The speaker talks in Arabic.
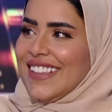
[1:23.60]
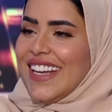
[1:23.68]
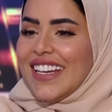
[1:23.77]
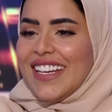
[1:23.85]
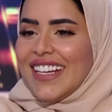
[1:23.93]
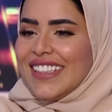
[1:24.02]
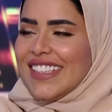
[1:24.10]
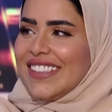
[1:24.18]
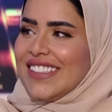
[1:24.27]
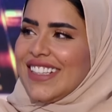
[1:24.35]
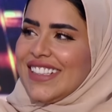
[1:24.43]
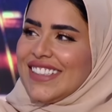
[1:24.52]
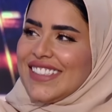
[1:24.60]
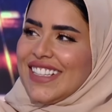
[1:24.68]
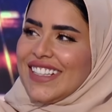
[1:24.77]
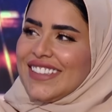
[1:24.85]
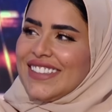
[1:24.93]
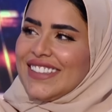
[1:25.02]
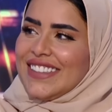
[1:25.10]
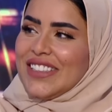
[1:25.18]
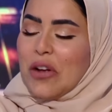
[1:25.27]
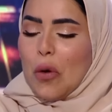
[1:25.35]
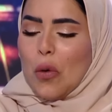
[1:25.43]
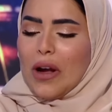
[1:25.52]
انا حطيت العدسات
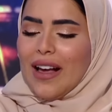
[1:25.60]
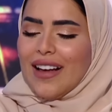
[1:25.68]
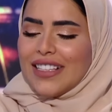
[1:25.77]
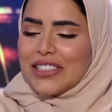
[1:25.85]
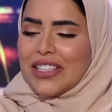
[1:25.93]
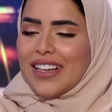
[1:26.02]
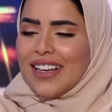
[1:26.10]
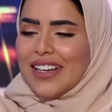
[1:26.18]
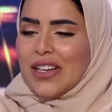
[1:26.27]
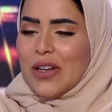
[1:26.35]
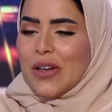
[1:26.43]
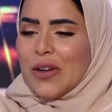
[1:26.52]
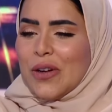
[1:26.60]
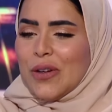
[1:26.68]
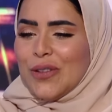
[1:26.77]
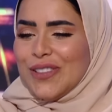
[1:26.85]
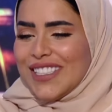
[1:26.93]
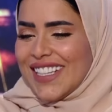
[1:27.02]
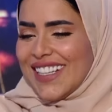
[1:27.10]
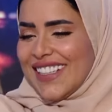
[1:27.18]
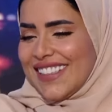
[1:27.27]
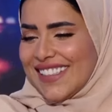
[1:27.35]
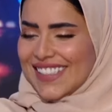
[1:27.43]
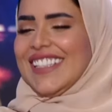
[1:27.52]
وكاشخه ايه
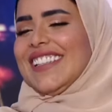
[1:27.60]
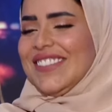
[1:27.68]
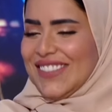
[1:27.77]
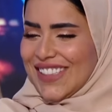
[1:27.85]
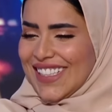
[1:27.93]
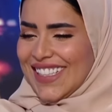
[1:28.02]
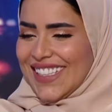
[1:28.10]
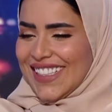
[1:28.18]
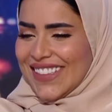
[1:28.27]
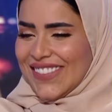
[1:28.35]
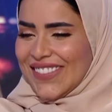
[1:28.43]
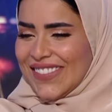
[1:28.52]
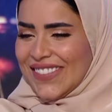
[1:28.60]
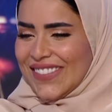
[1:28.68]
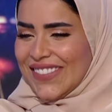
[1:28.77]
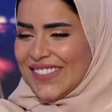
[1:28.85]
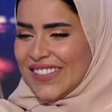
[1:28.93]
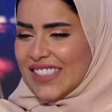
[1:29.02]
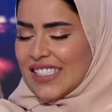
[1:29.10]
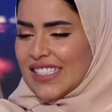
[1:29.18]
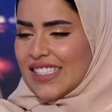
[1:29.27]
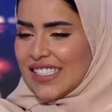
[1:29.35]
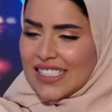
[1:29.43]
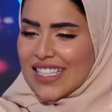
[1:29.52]
وشغلت لك المكيف ايه
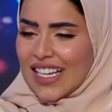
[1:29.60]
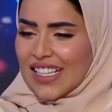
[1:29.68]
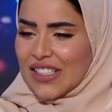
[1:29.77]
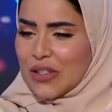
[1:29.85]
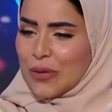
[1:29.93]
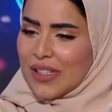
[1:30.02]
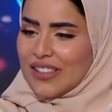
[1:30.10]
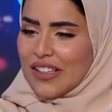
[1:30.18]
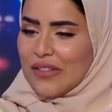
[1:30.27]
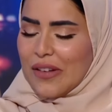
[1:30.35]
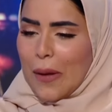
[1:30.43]
اشتغل شوي طفى